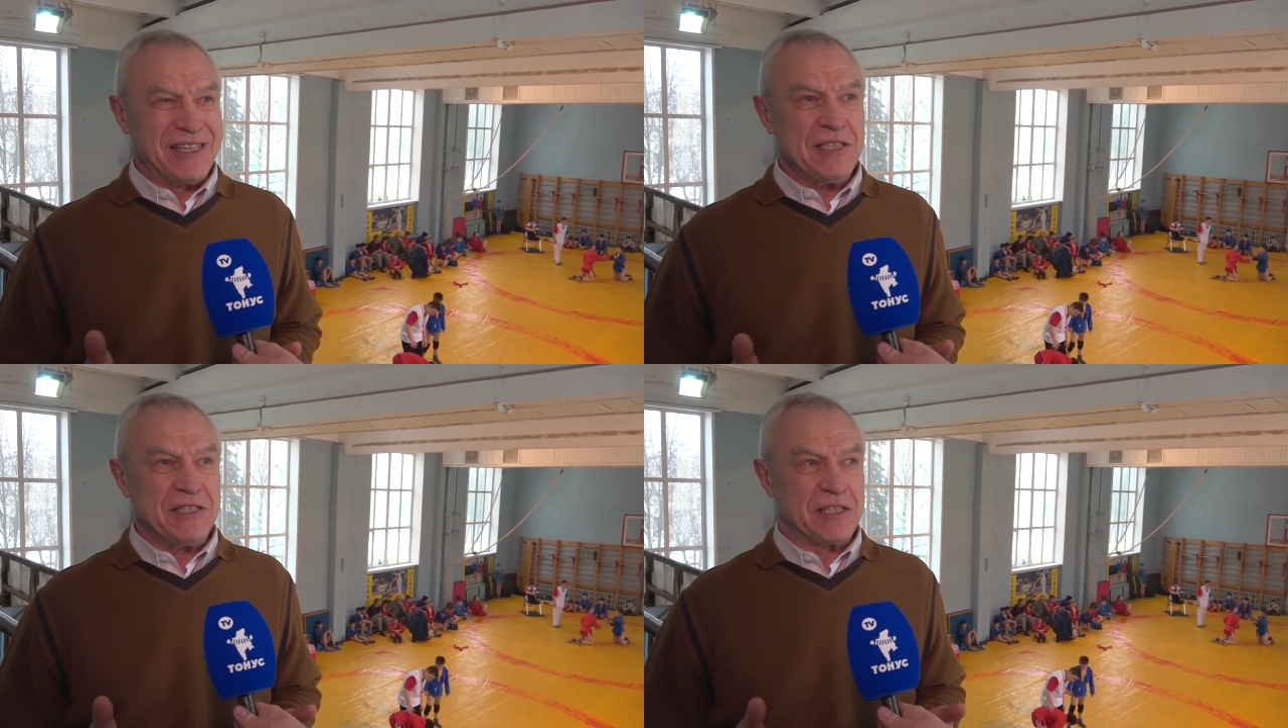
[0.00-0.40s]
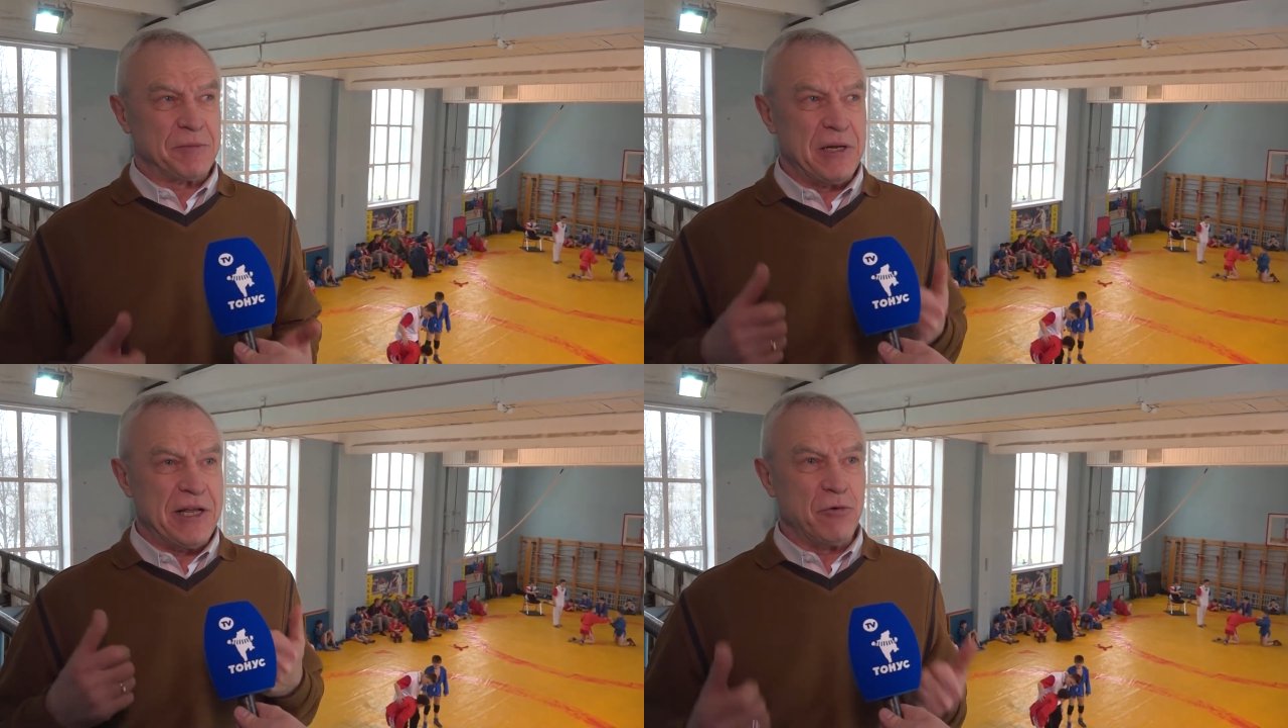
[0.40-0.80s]
они здесь
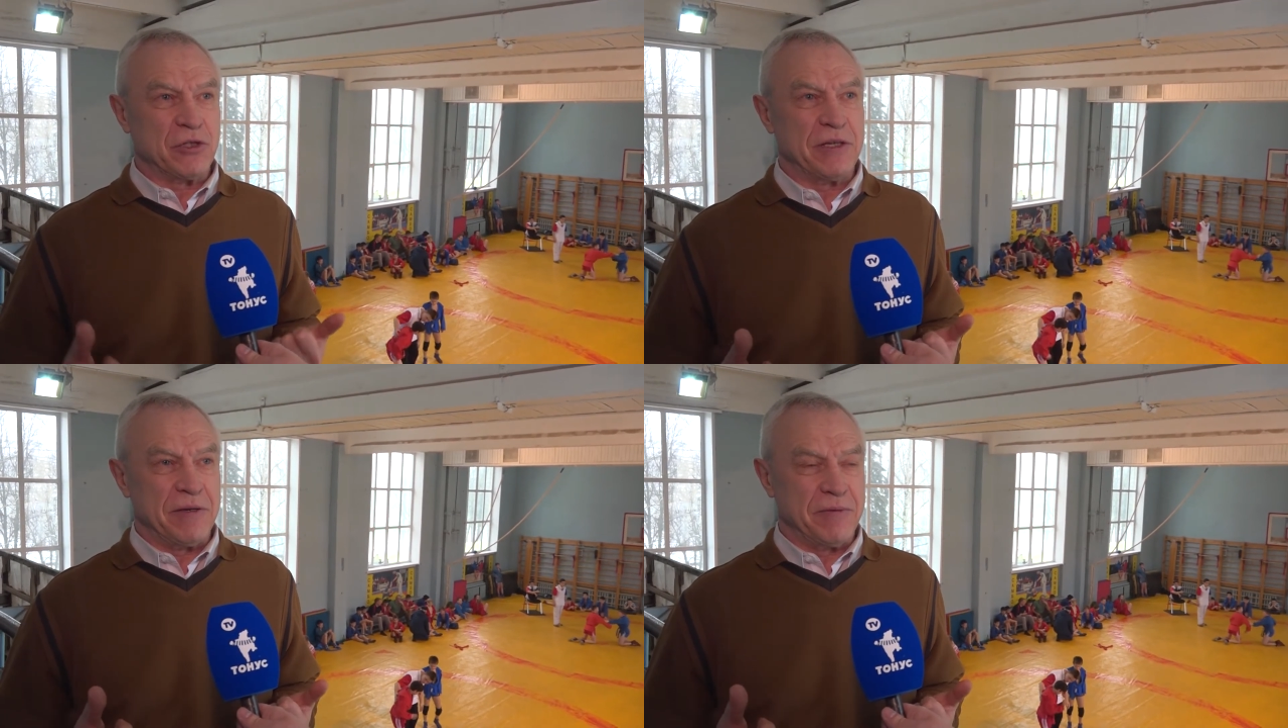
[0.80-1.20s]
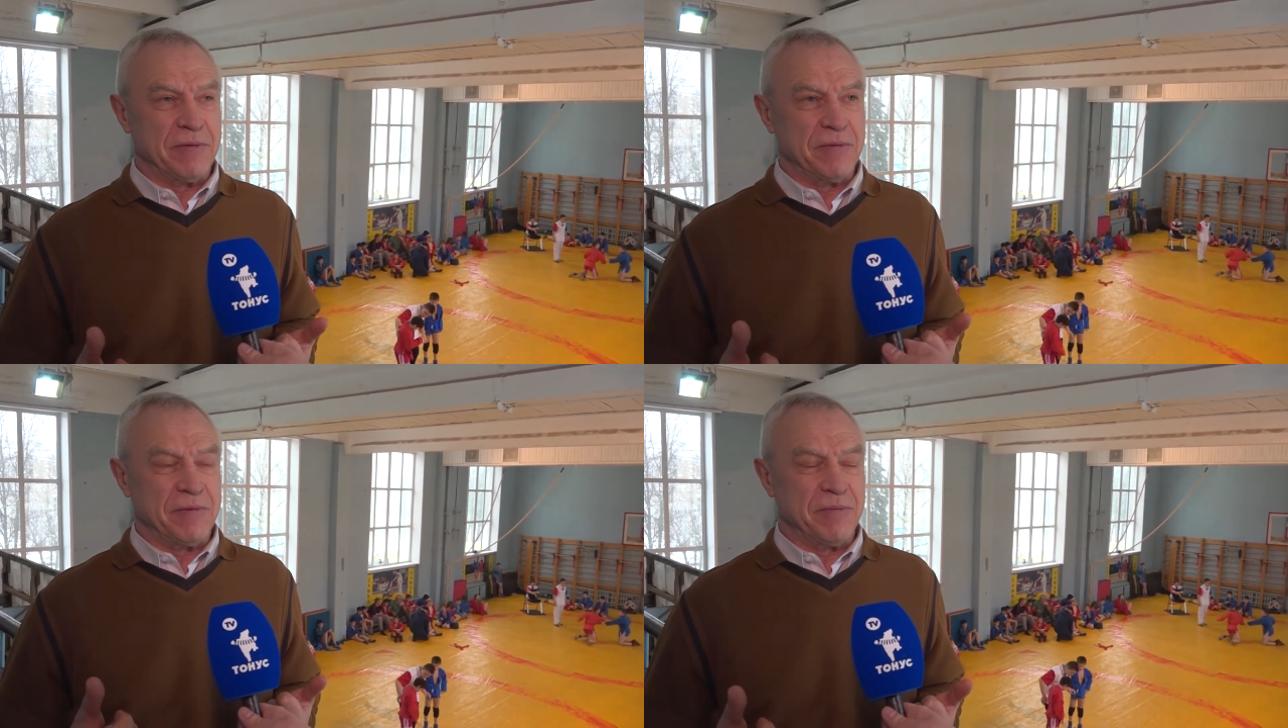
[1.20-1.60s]
смелее уже
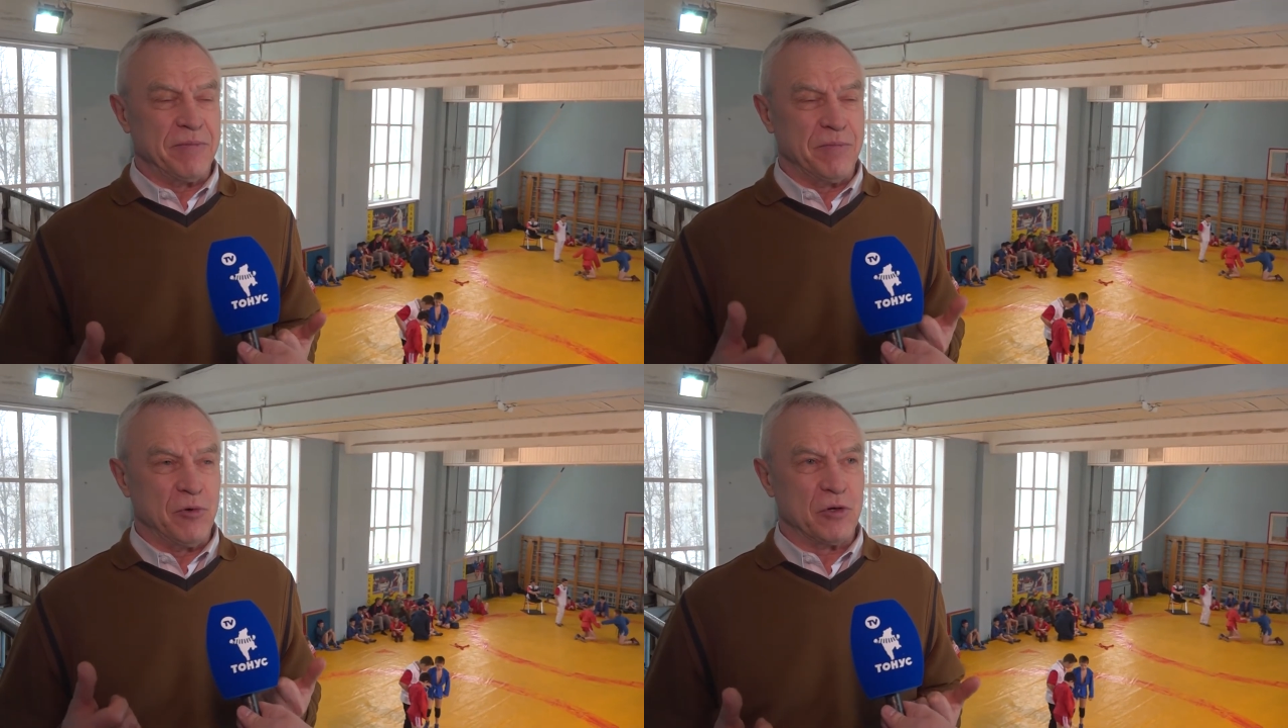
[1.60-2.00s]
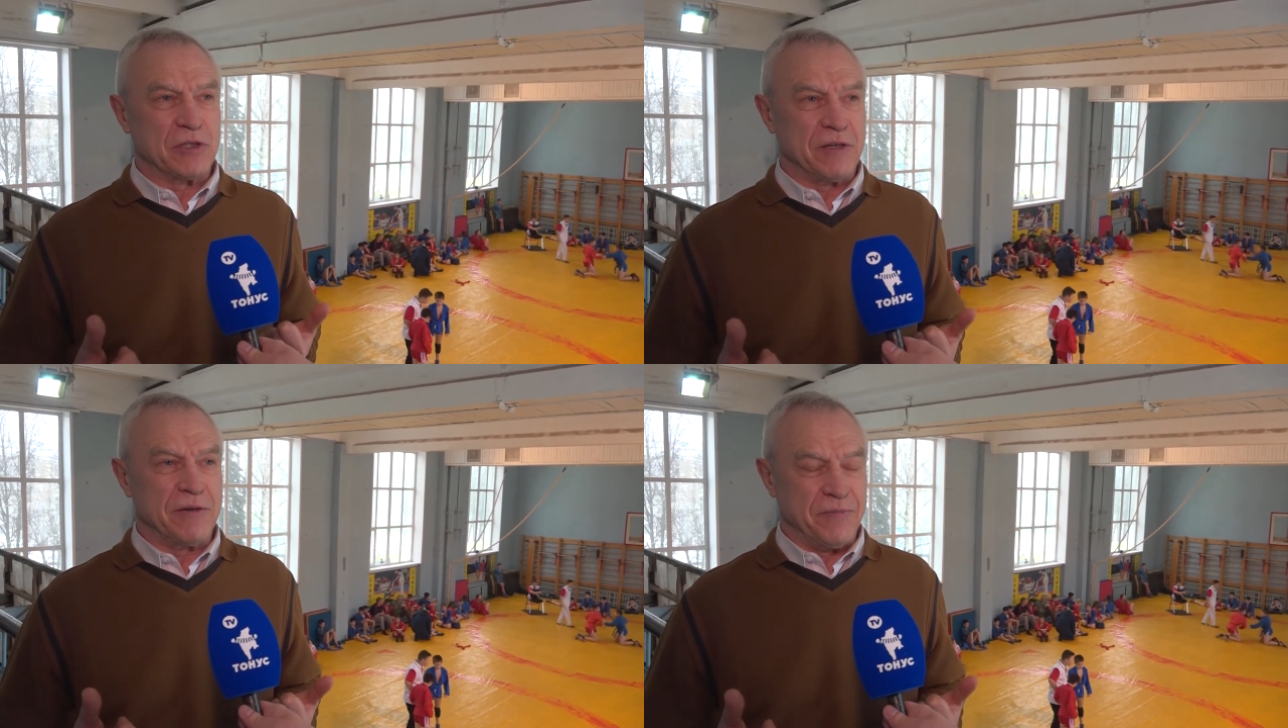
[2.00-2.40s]
э,
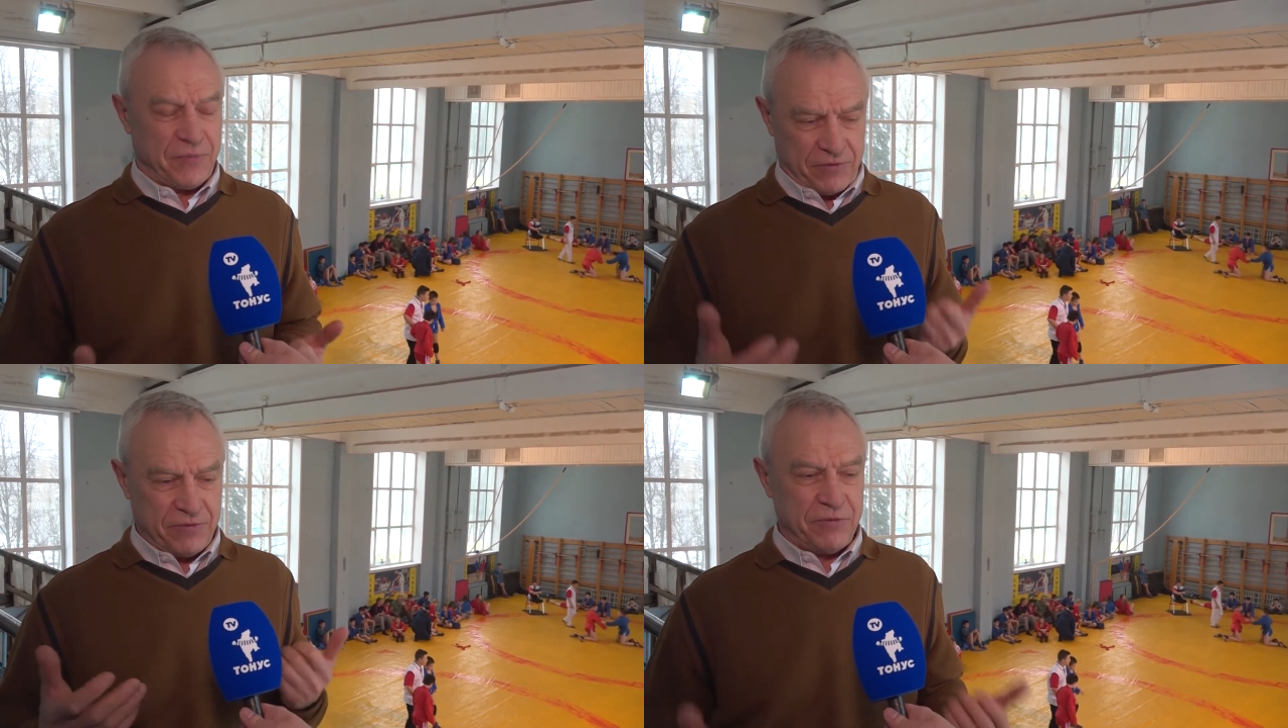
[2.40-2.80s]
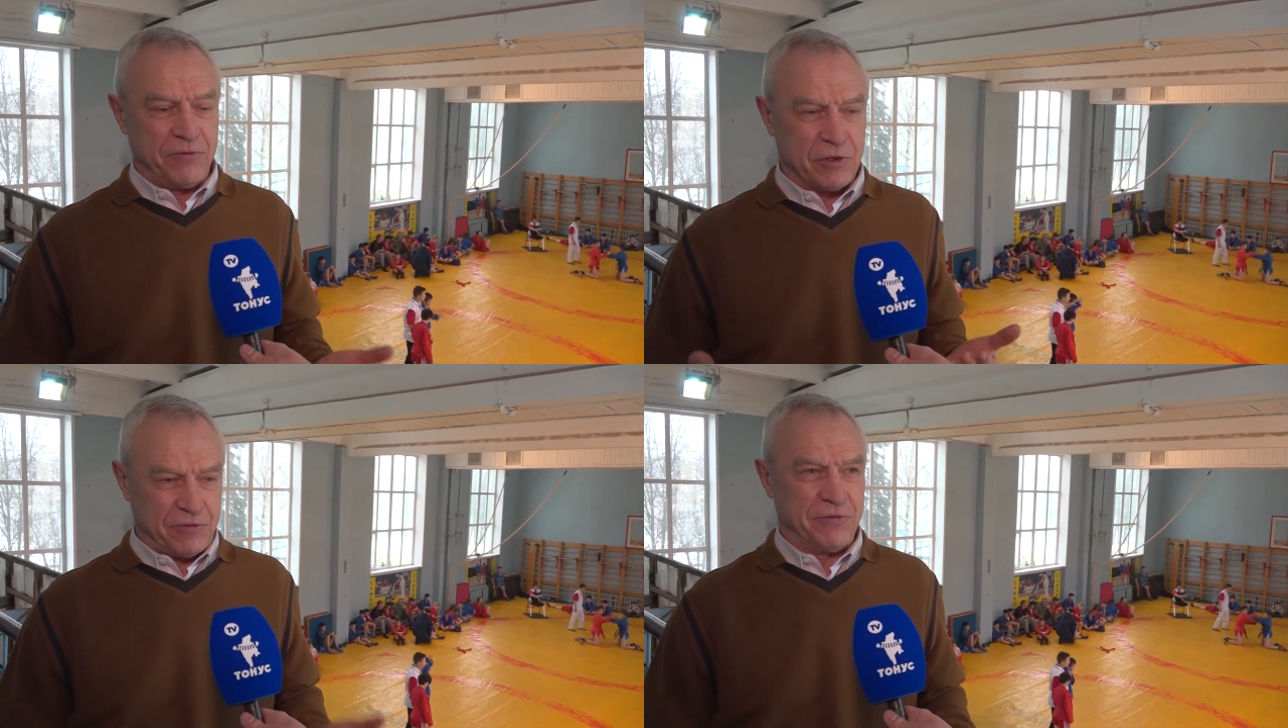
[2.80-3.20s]
борются
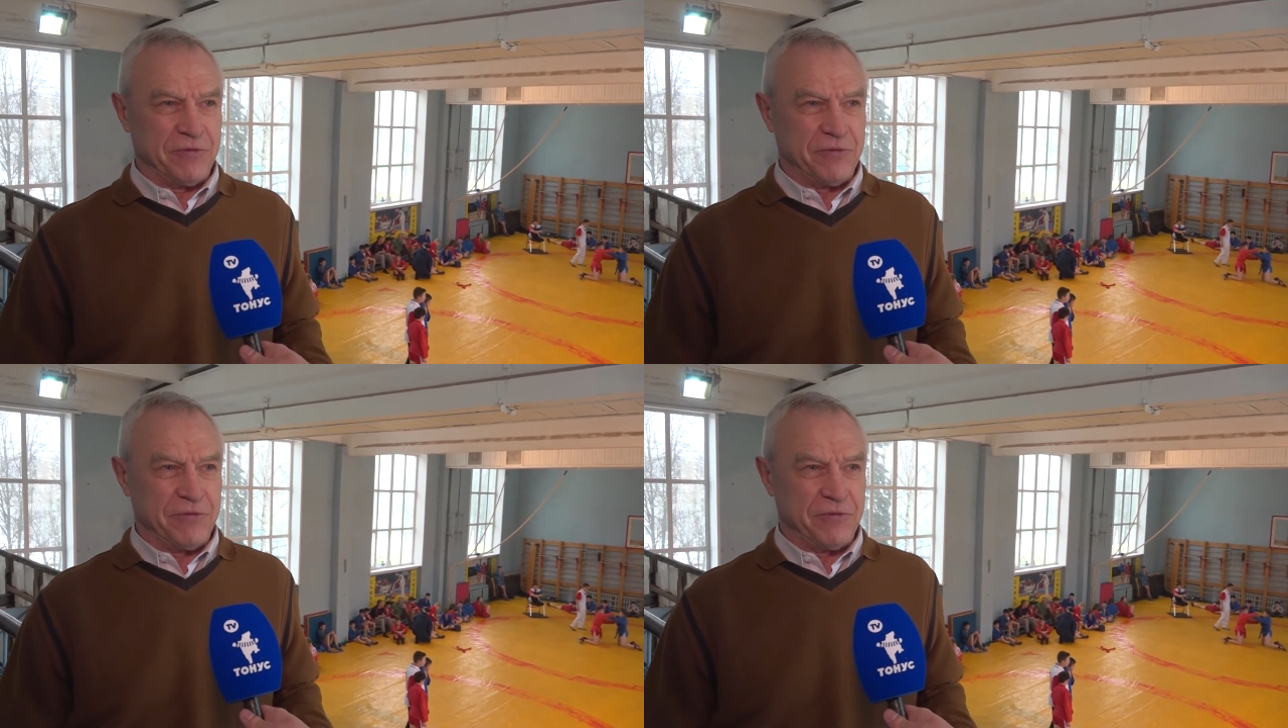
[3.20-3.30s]
вот